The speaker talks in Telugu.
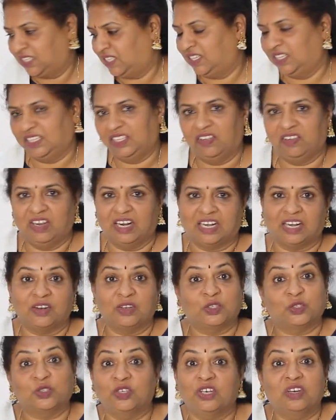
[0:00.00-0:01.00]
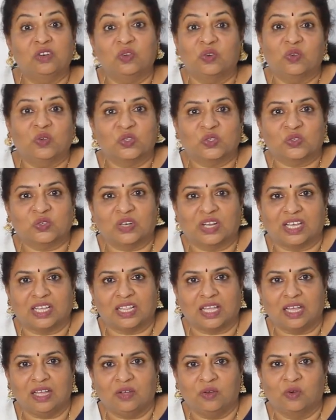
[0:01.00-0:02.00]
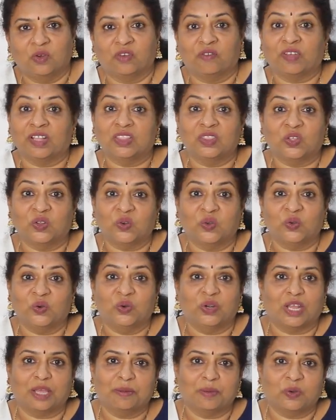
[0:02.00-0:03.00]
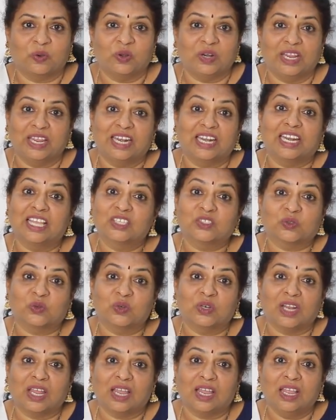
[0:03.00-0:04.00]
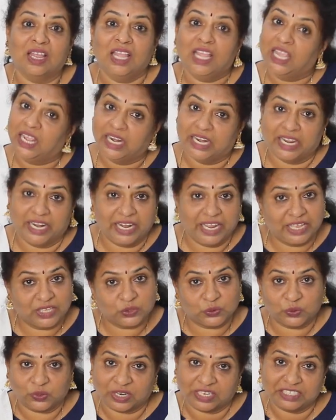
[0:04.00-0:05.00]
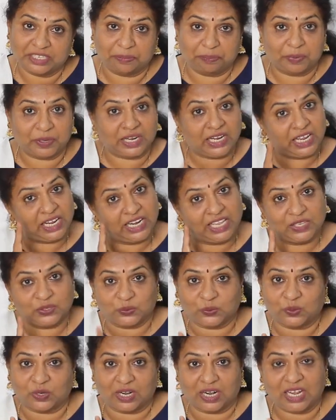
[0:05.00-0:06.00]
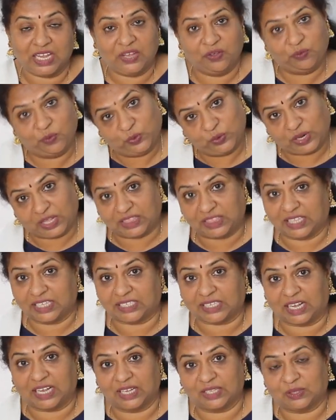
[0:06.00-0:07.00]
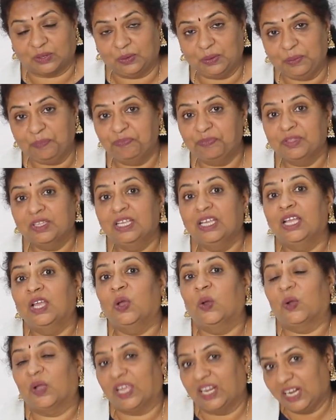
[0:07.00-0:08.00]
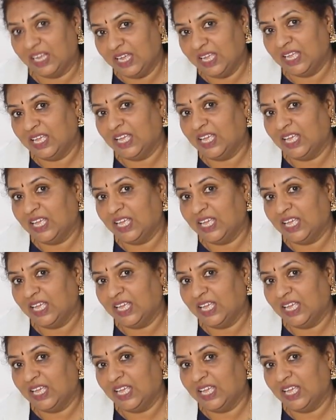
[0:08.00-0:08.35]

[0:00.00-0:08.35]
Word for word: శ్రీదేవి గట్లా చున్నీలు కొనుకొచ్చుకున్నా కదా ఒక వందనో నూట యాభై కొన్ని ఎట్లా వేసుకున్నా నేనే వేసుకుంటాను చెప్పిన నేనే వేసుకున్నానా ఇవి కూడా అంతే సంగతులు ఓకేనా